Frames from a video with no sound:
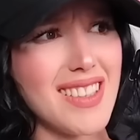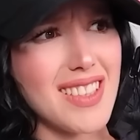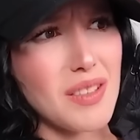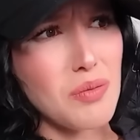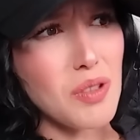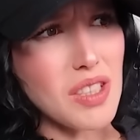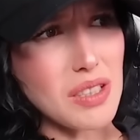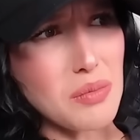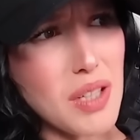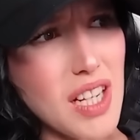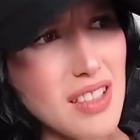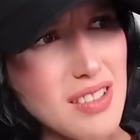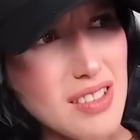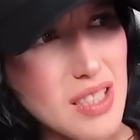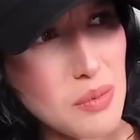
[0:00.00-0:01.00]
Evet büyük ihtimal
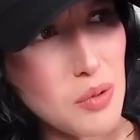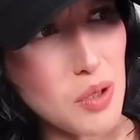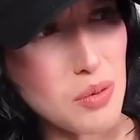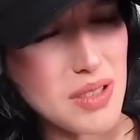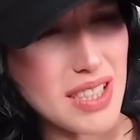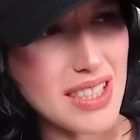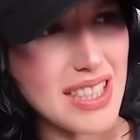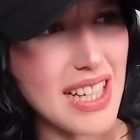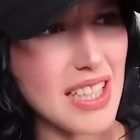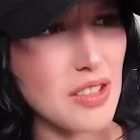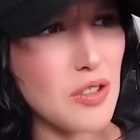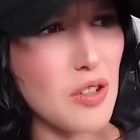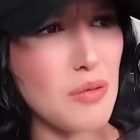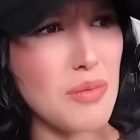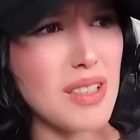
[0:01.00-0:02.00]
hayatınızda böyle bir teker
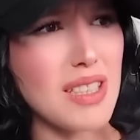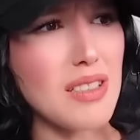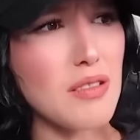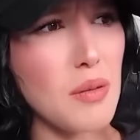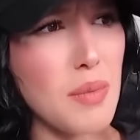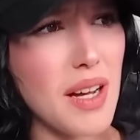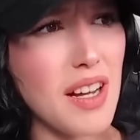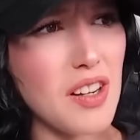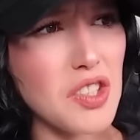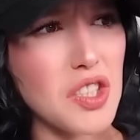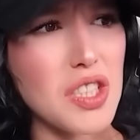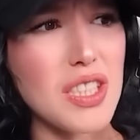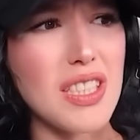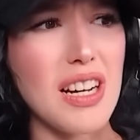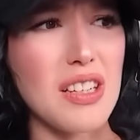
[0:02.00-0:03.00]
görmediniz ve ben
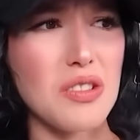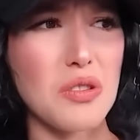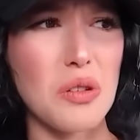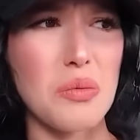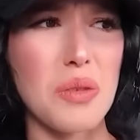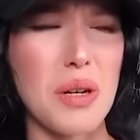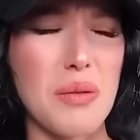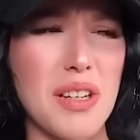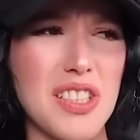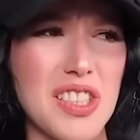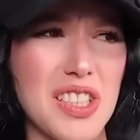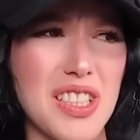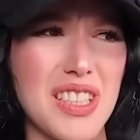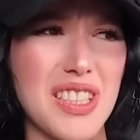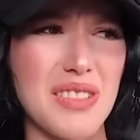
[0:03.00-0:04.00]
aşırı rahatsız olmaya
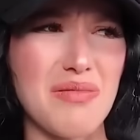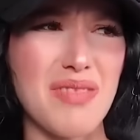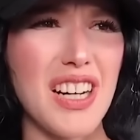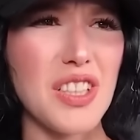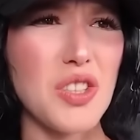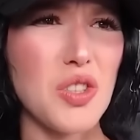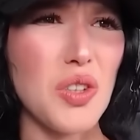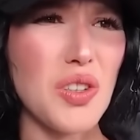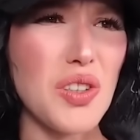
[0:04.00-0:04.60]
başladım. Ay